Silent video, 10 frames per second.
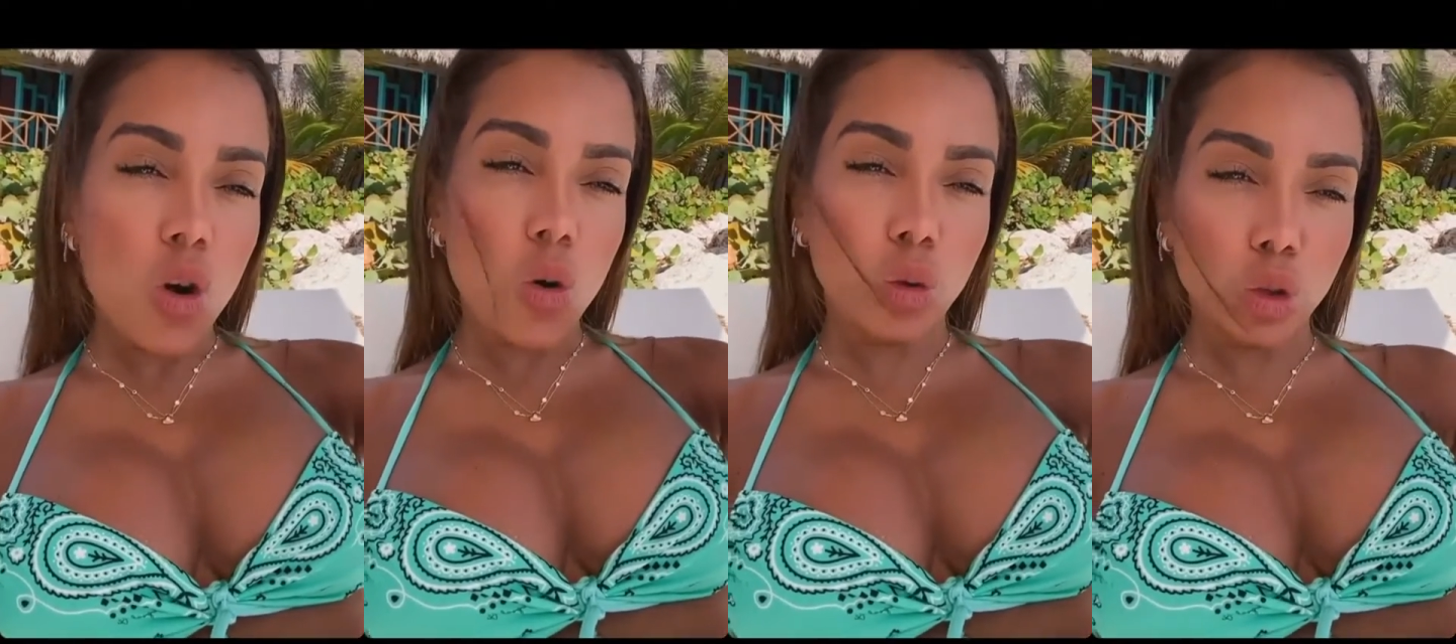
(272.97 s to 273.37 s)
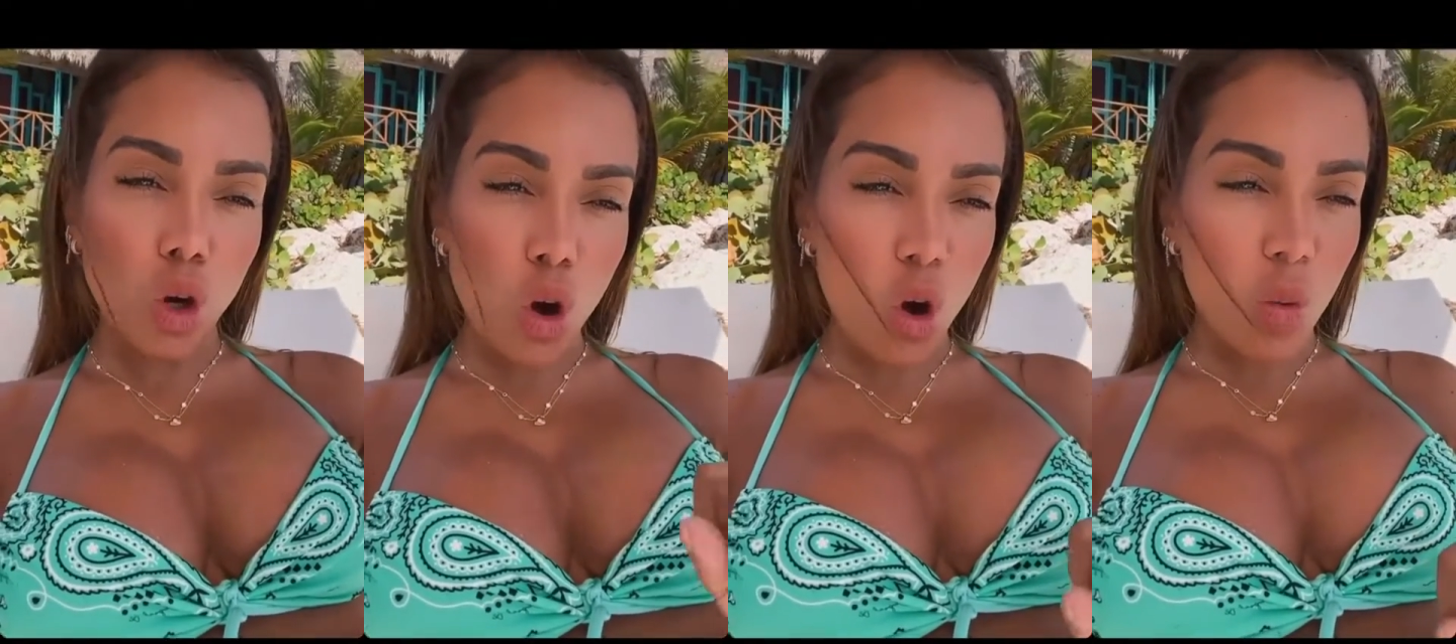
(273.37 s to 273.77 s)
un
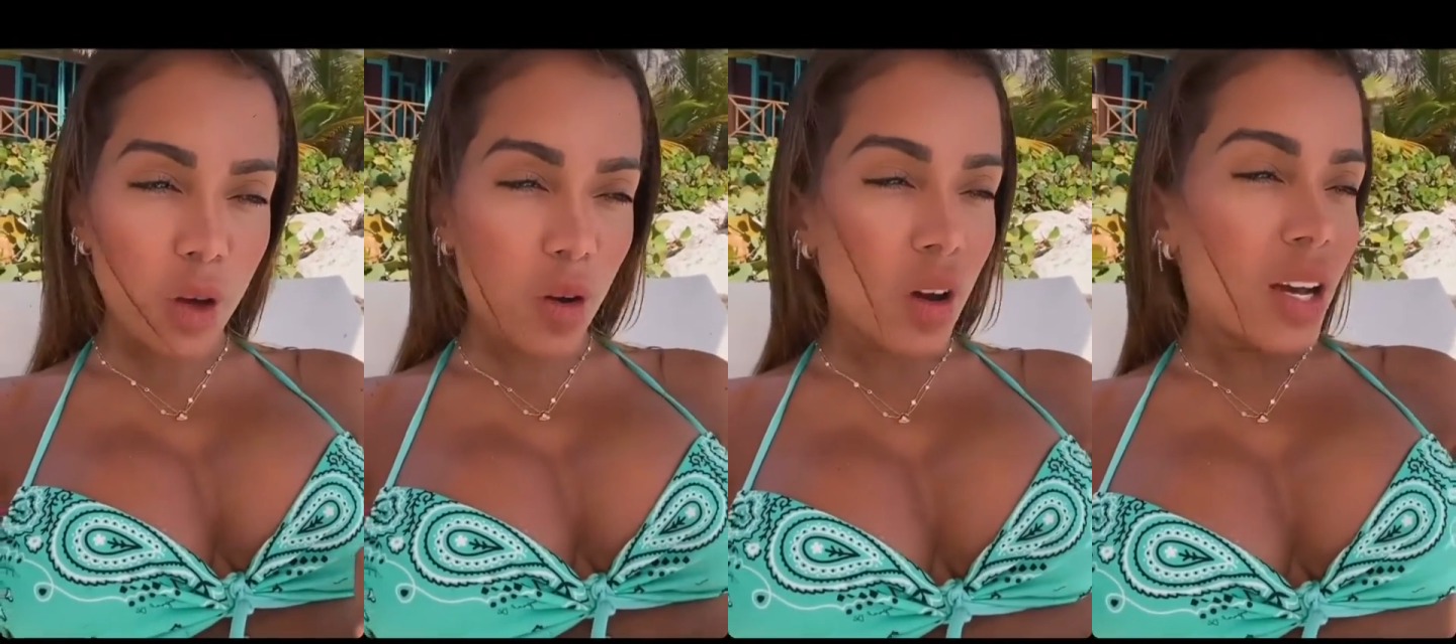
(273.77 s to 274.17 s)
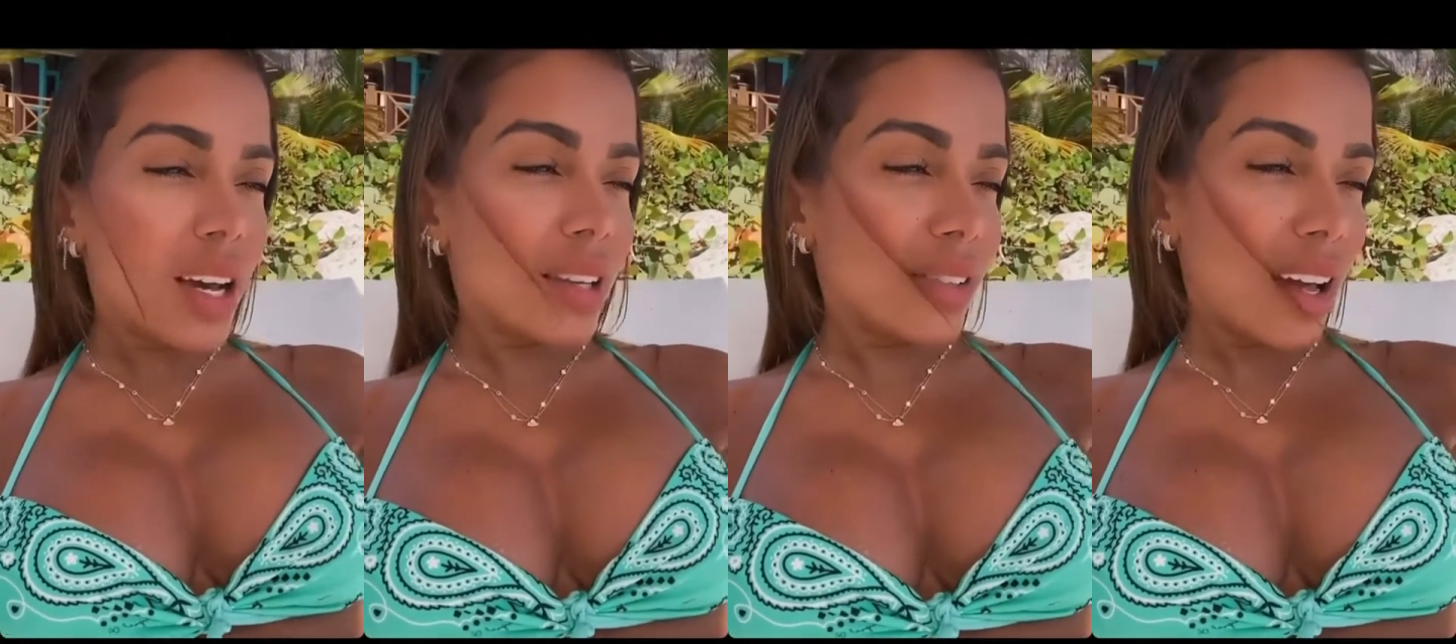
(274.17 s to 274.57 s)
novio,
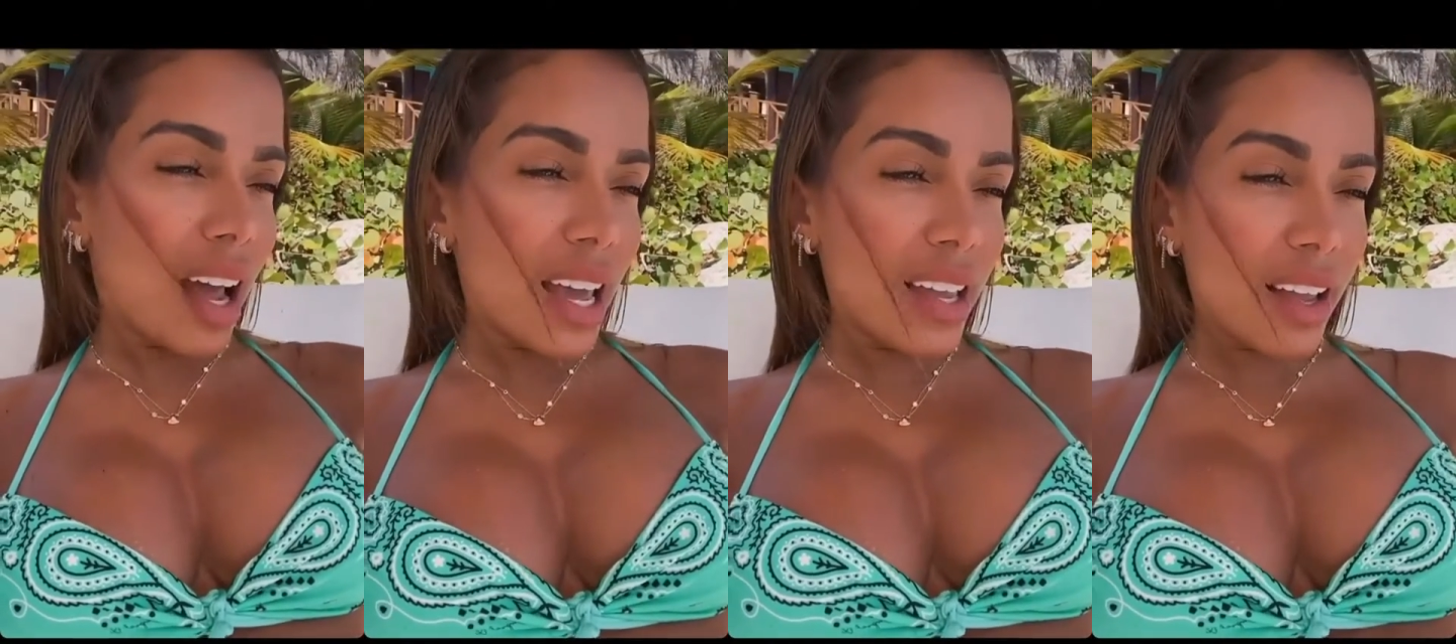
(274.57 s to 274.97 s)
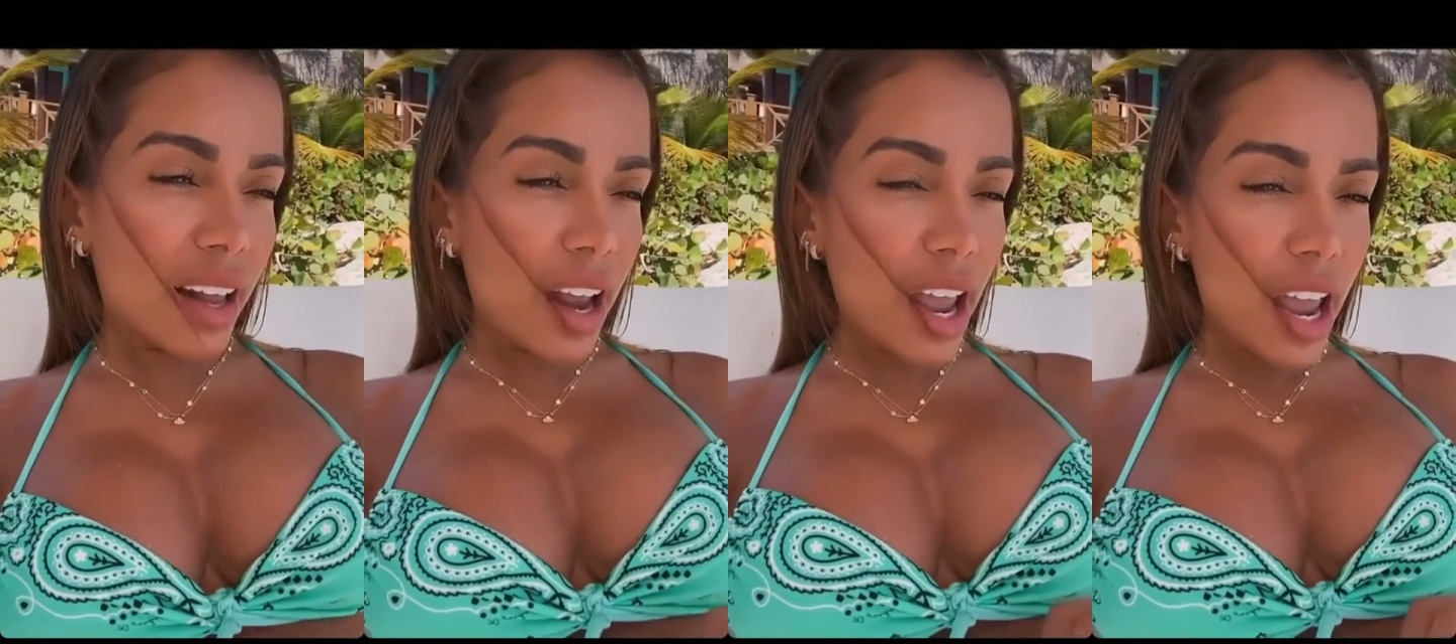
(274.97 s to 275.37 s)
estar ahí
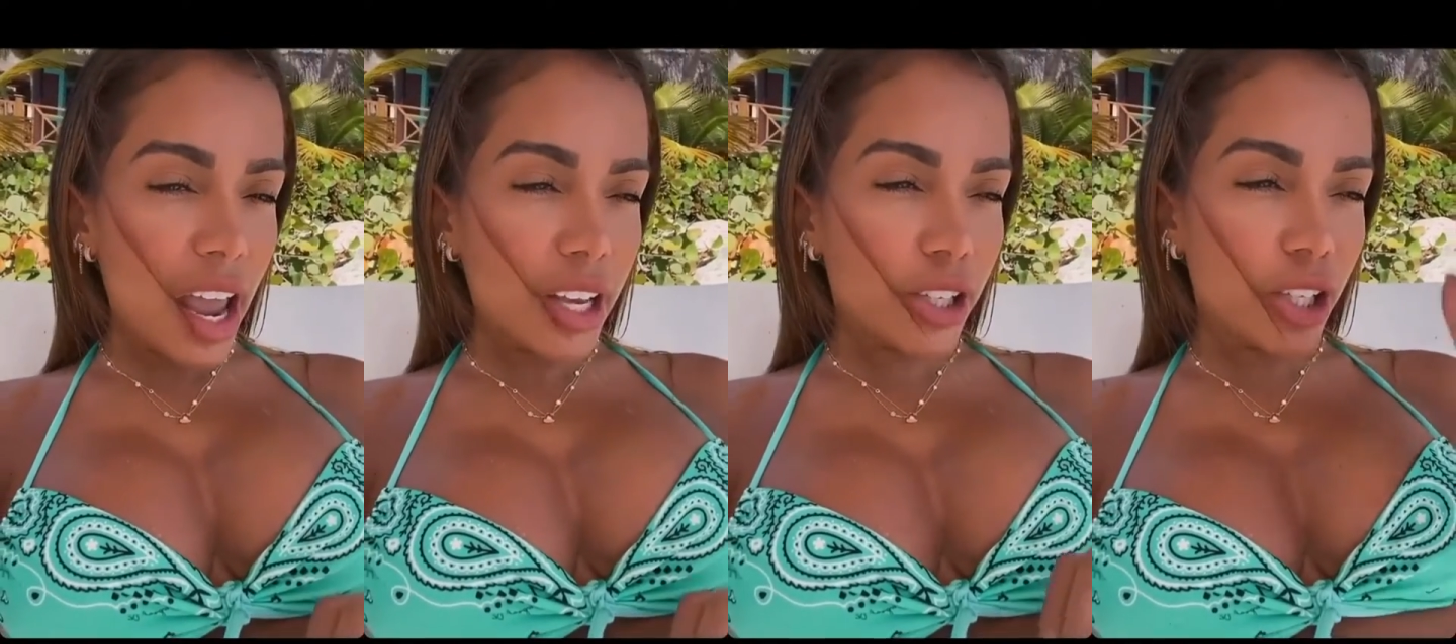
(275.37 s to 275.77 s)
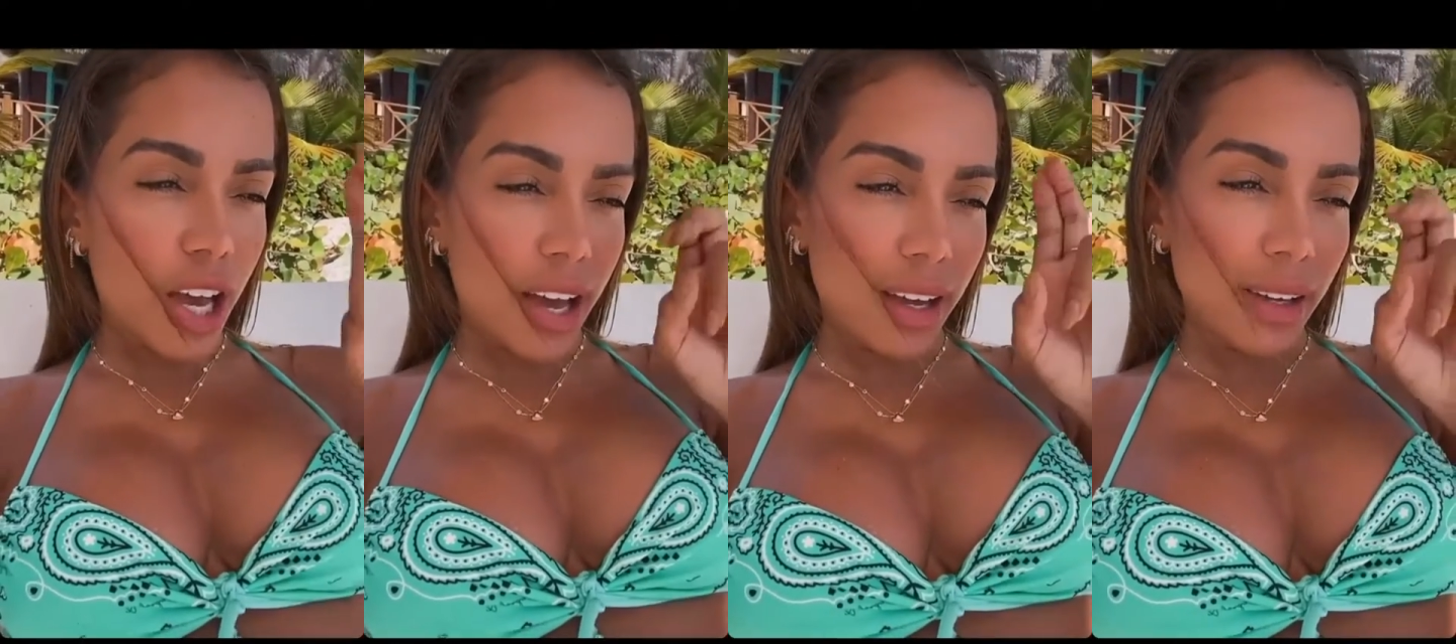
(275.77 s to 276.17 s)

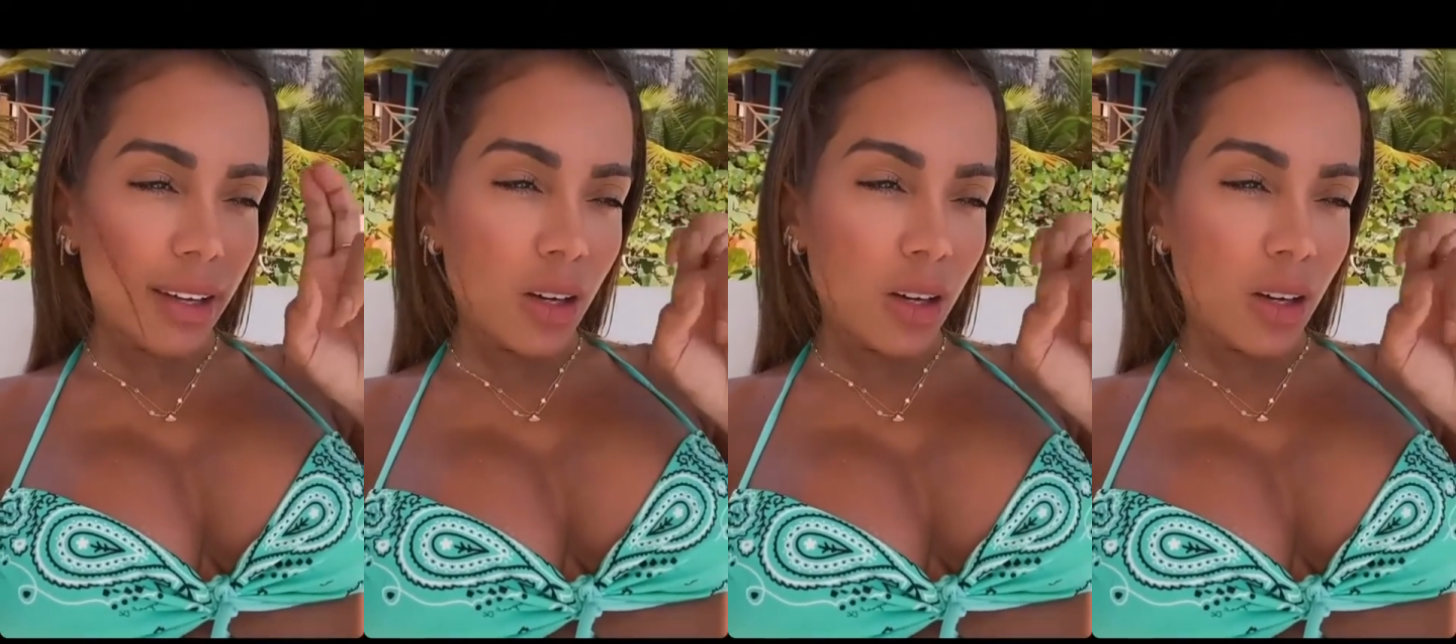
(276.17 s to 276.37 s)
derecha,